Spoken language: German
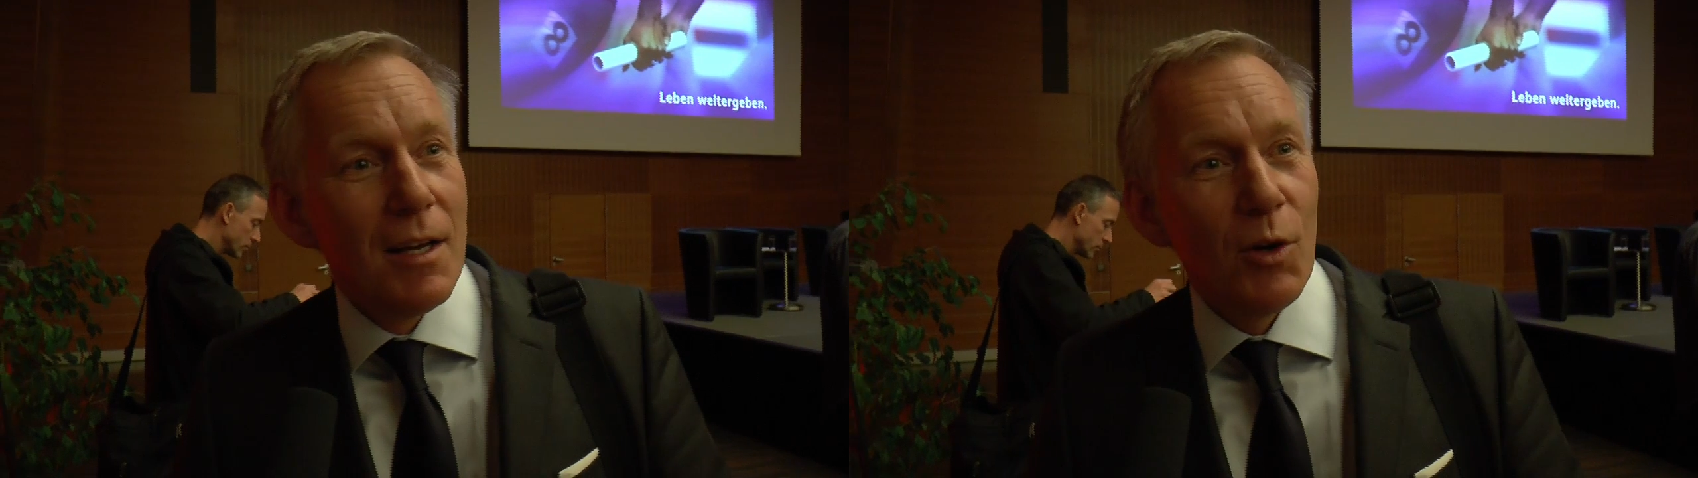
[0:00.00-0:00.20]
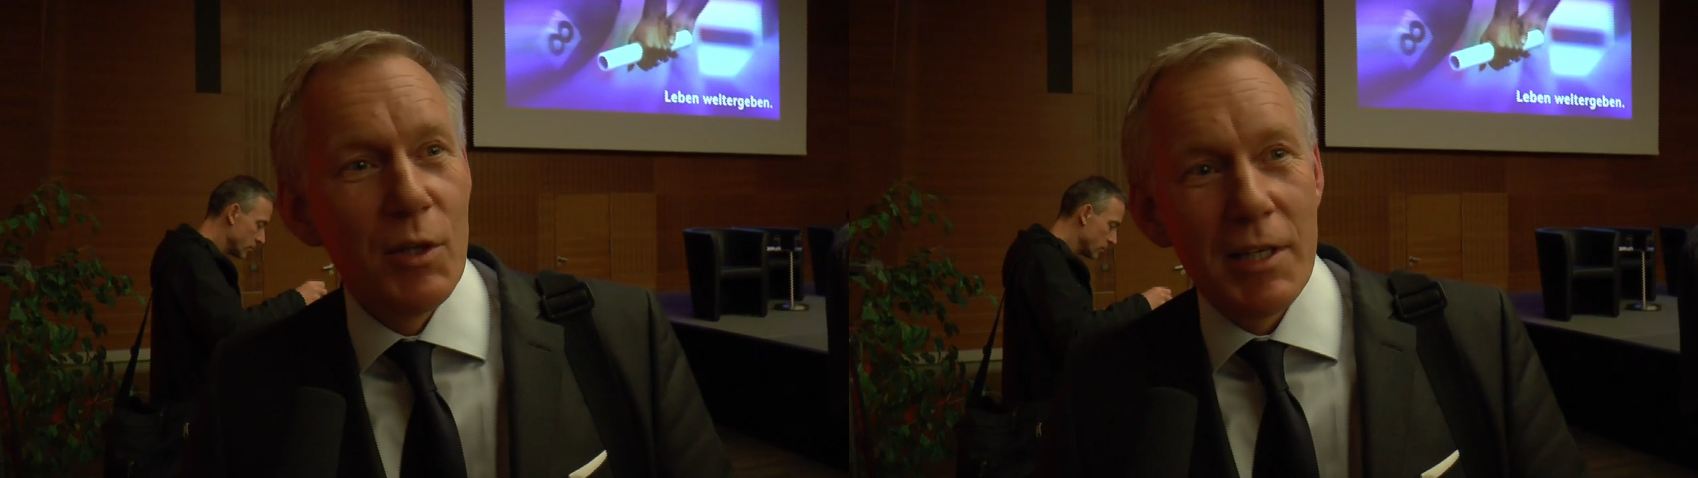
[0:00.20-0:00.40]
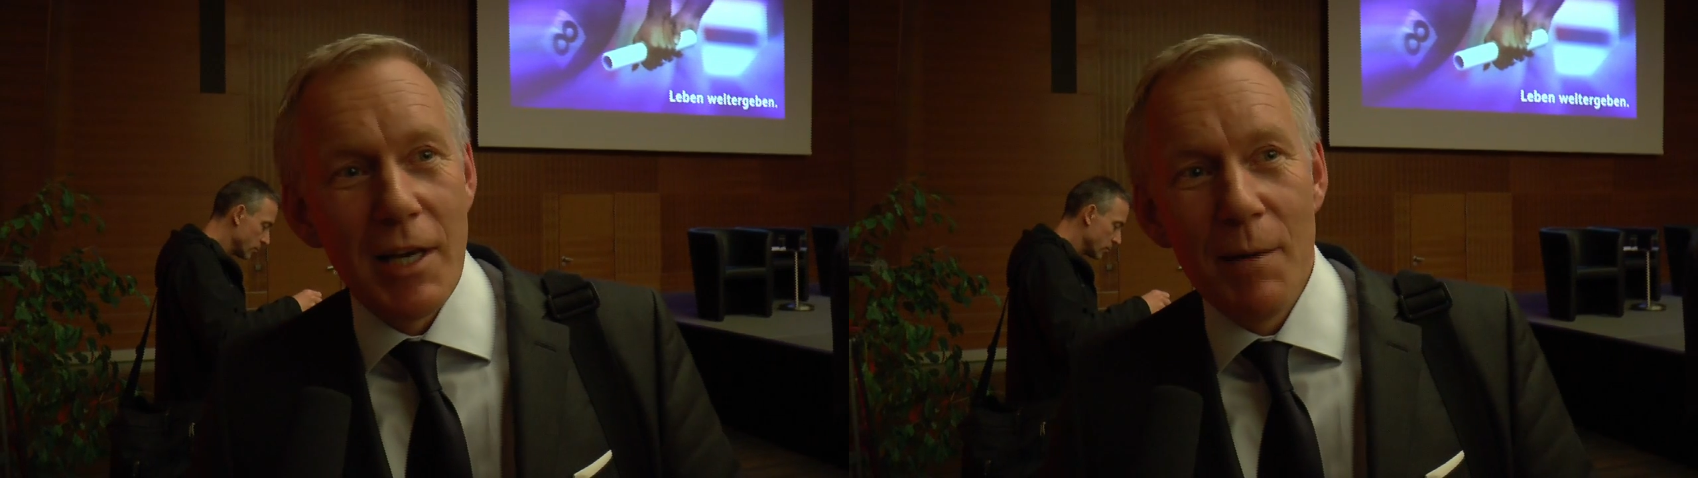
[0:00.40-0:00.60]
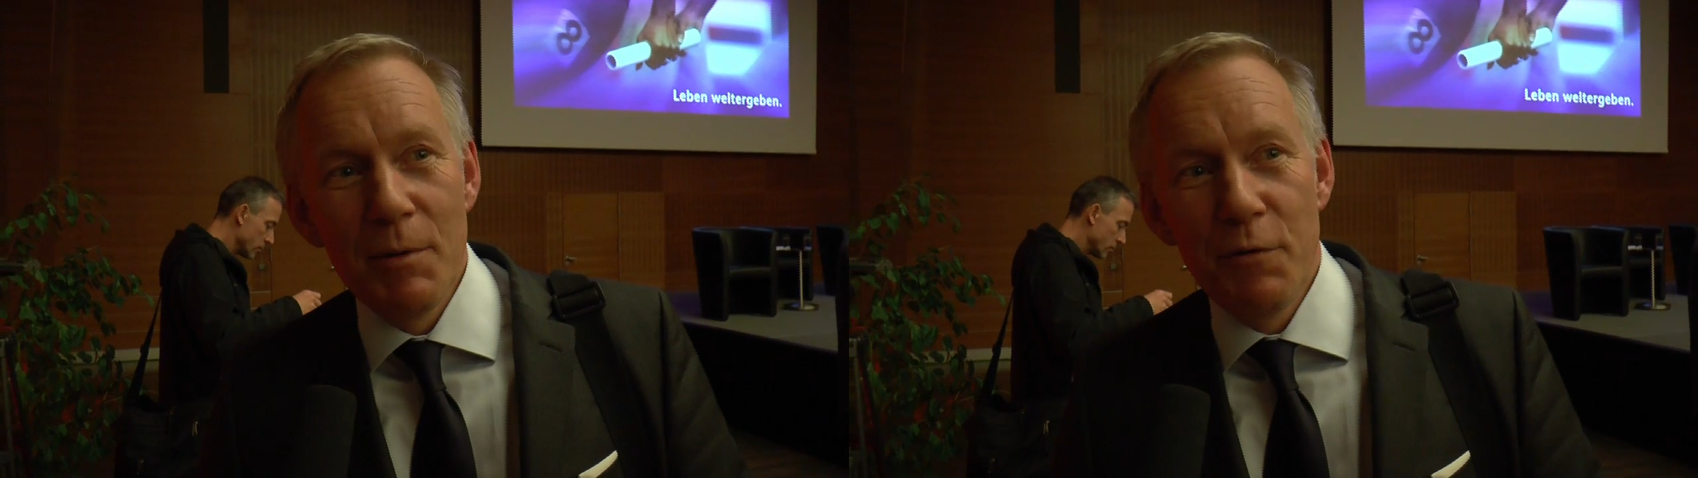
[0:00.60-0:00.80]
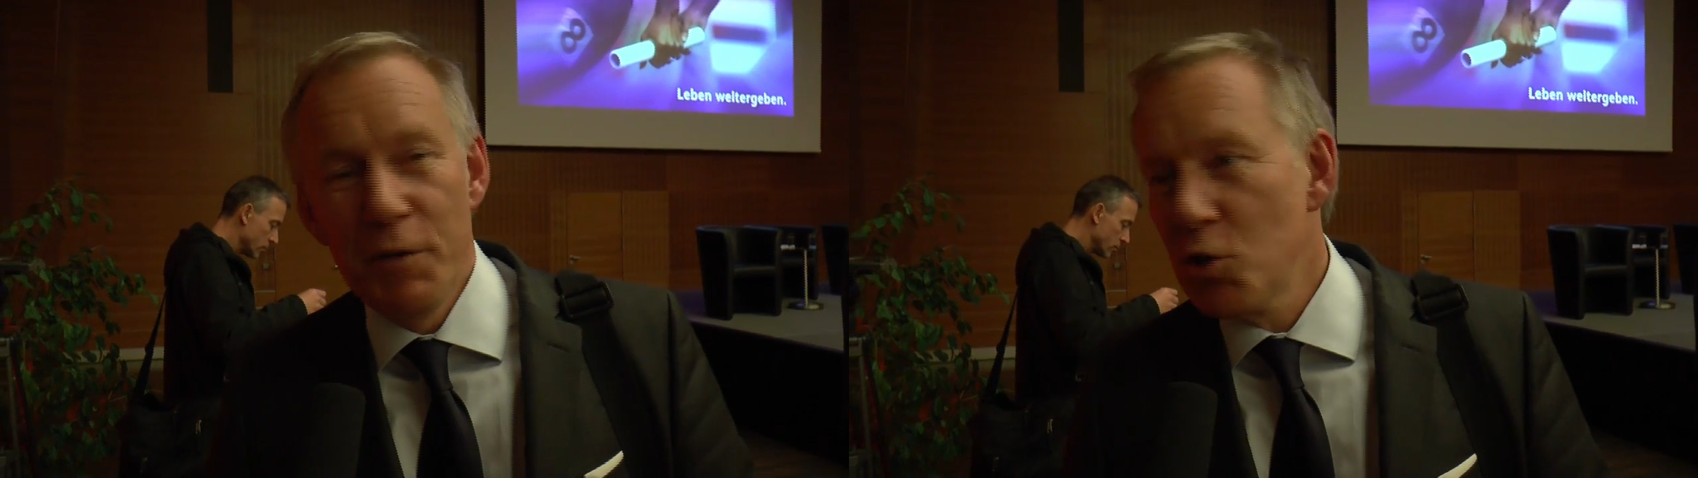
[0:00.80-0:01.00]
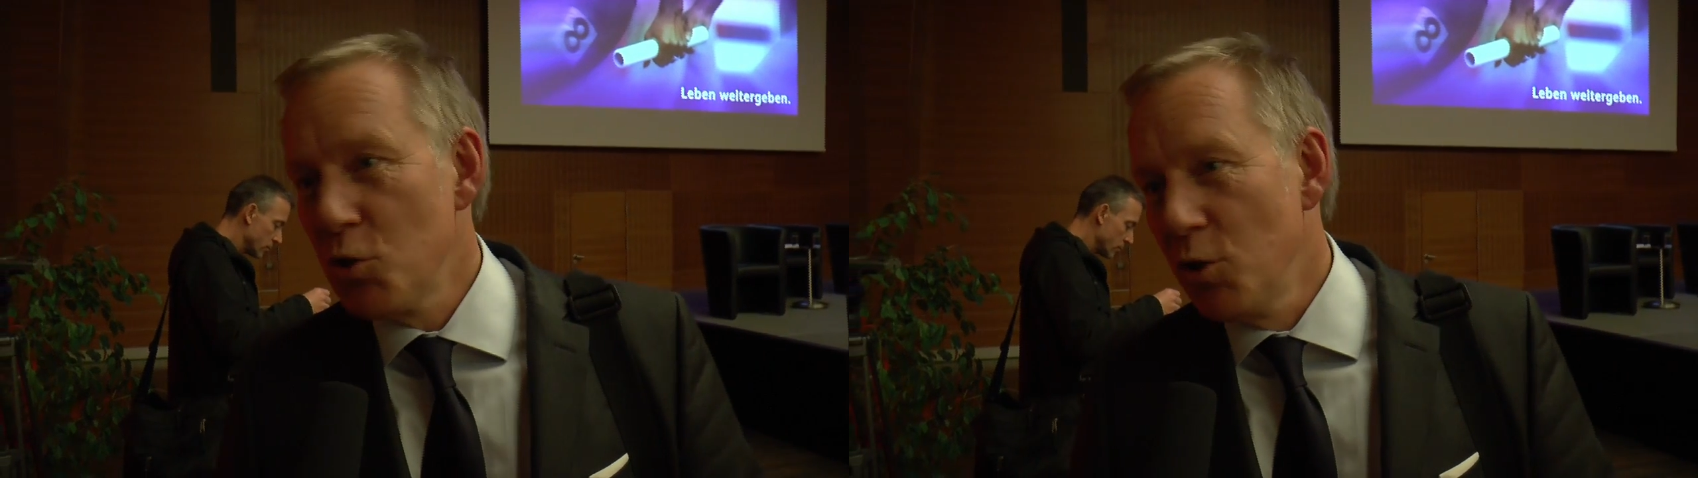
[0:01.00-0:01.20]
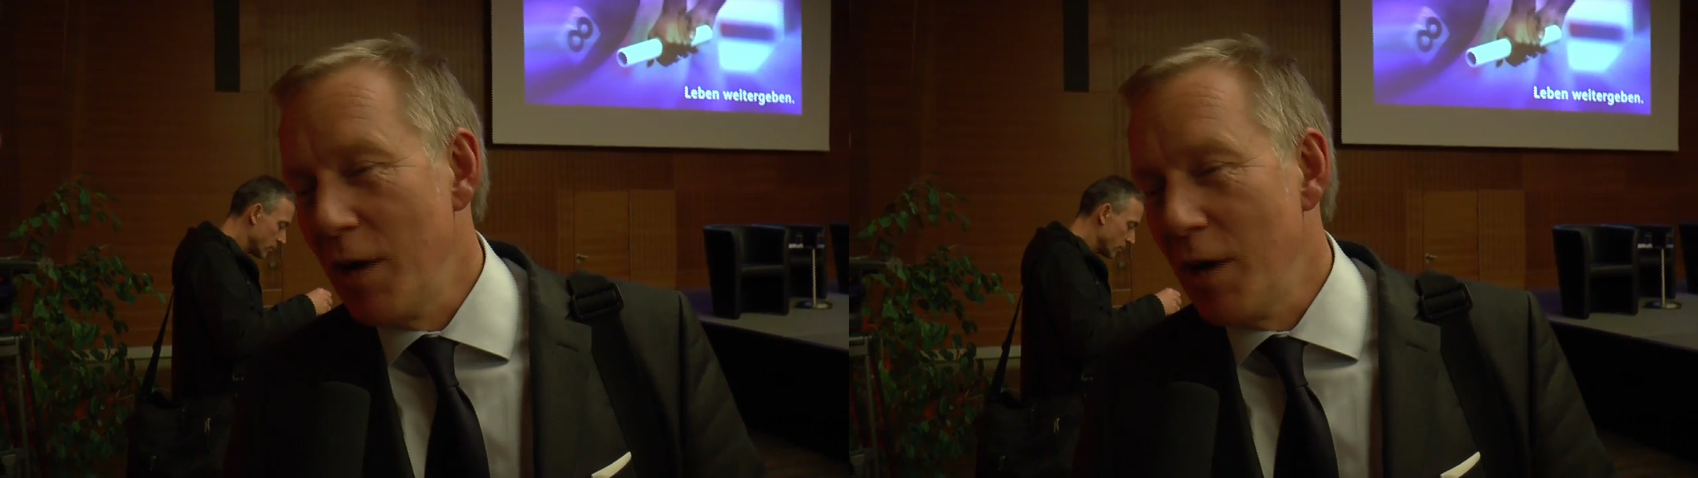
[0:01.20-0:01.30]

Und ich habe vier Stunden